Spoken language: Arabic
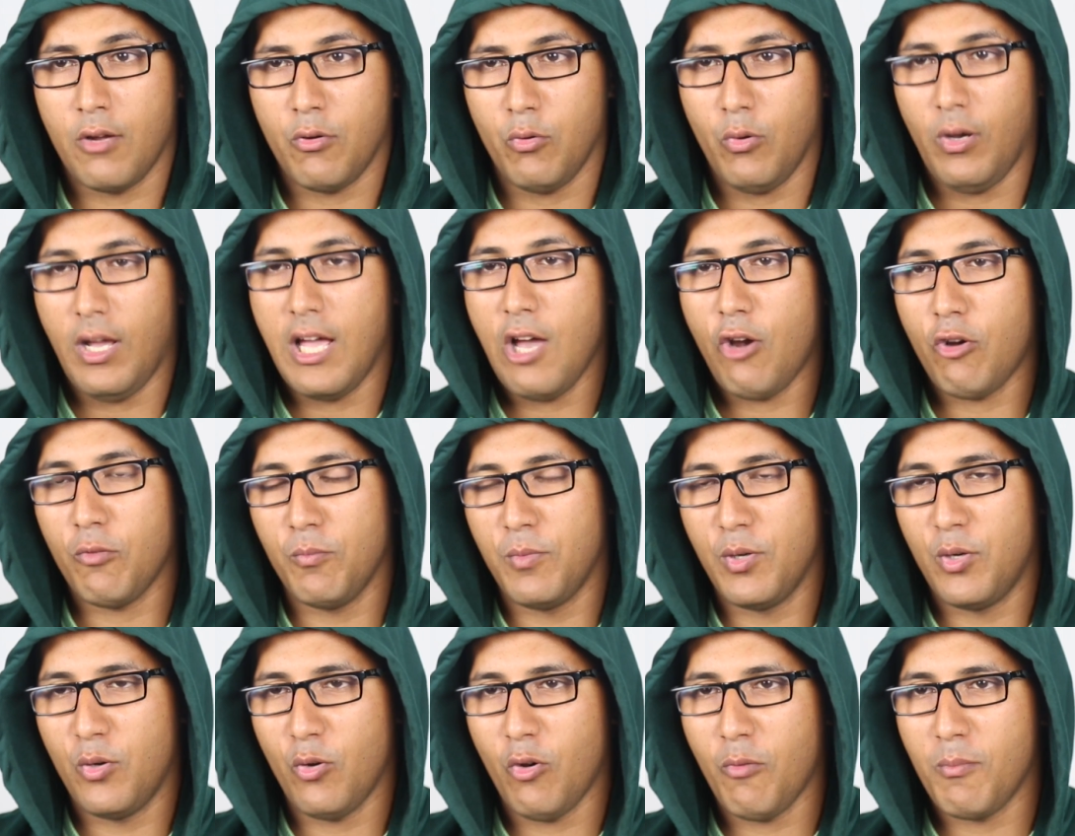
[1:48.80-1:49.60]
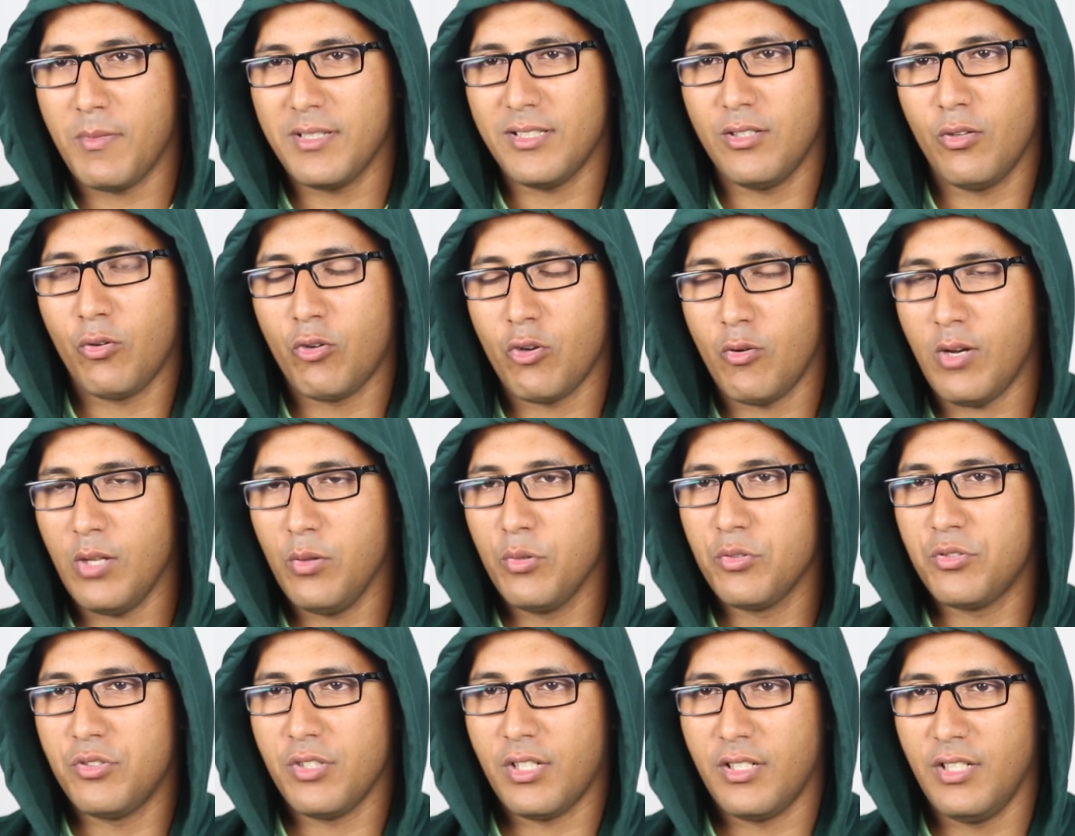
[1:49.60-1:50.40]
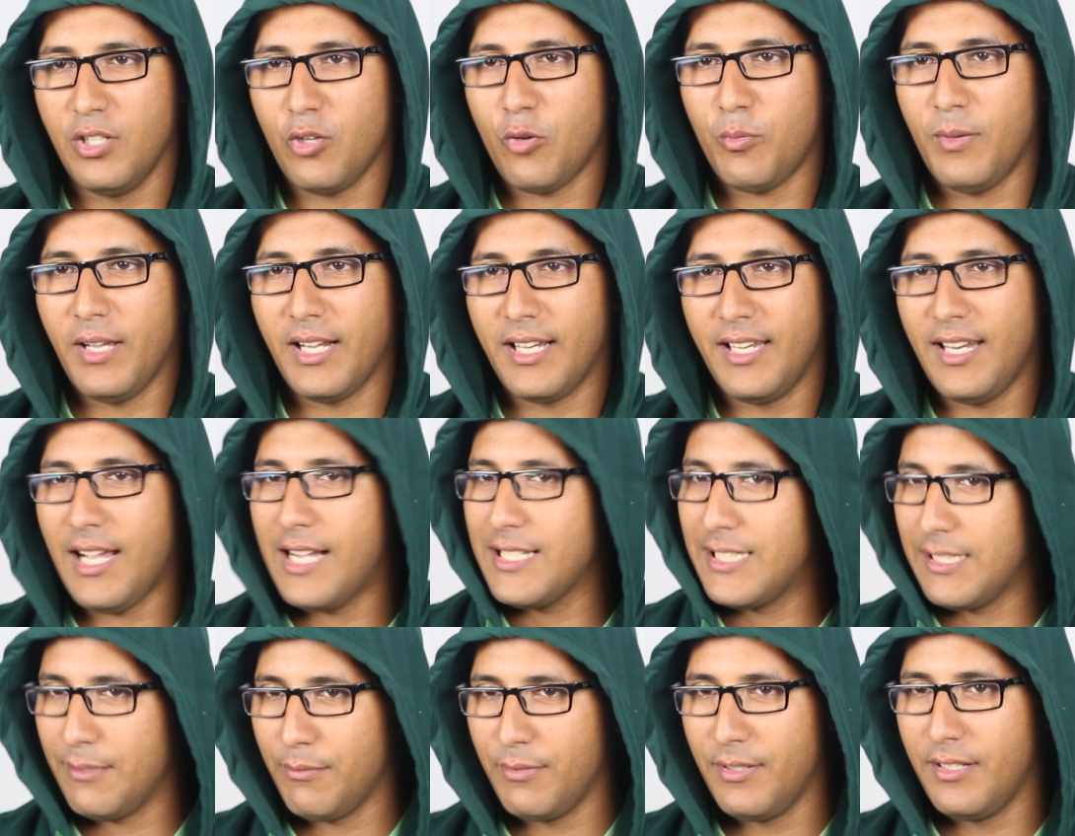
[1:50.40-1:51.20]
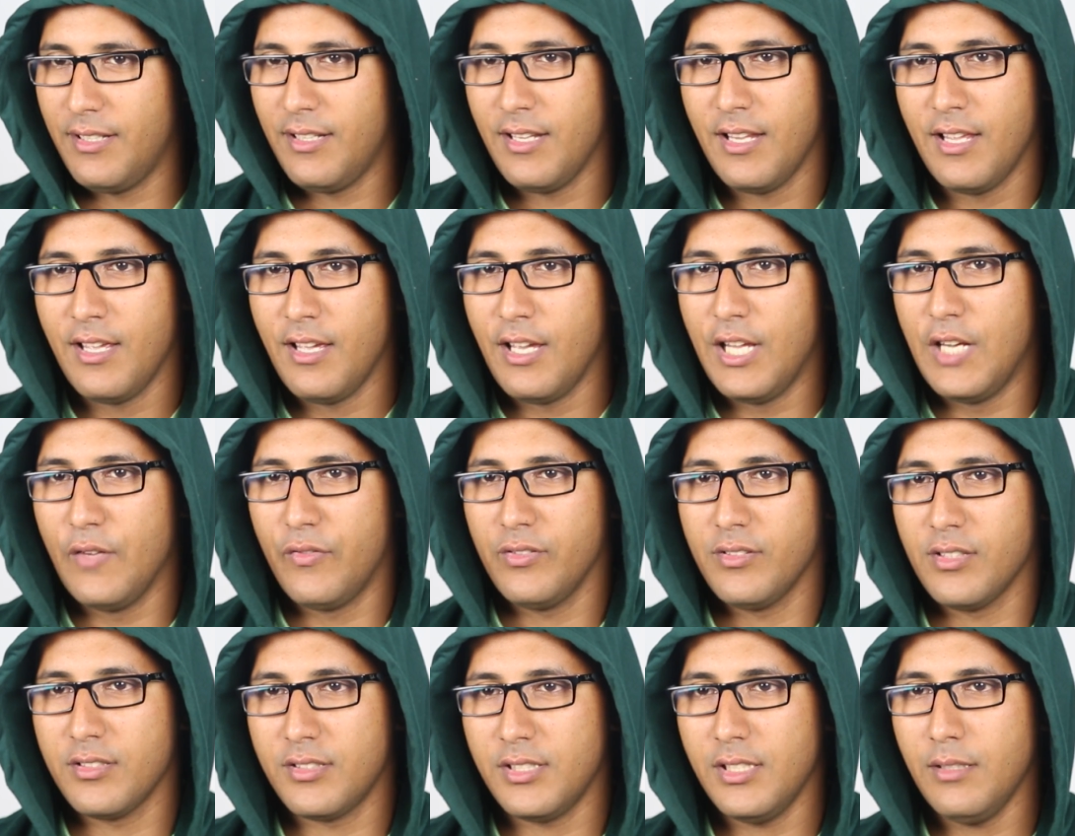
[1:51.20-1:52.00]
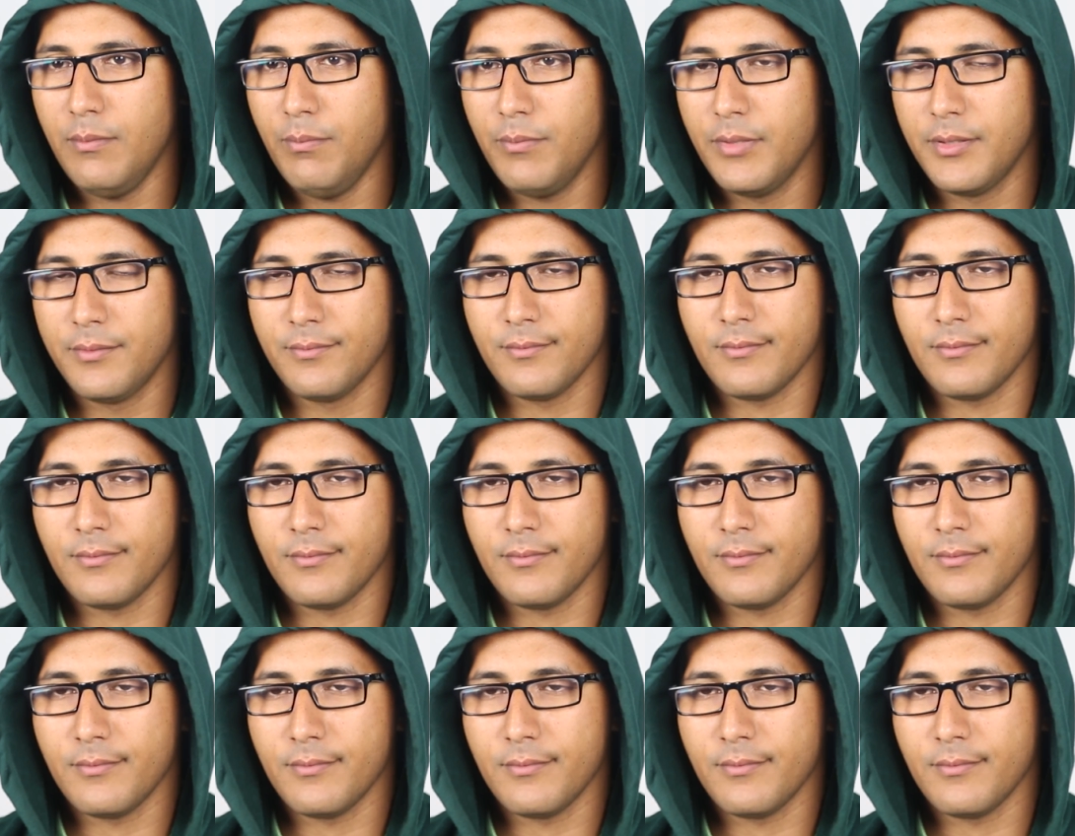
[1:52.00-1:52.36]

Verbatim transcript: اروح اخد منهم مثلا كل واحد نص جنيه ربع جنيه حسب اللي في نصيب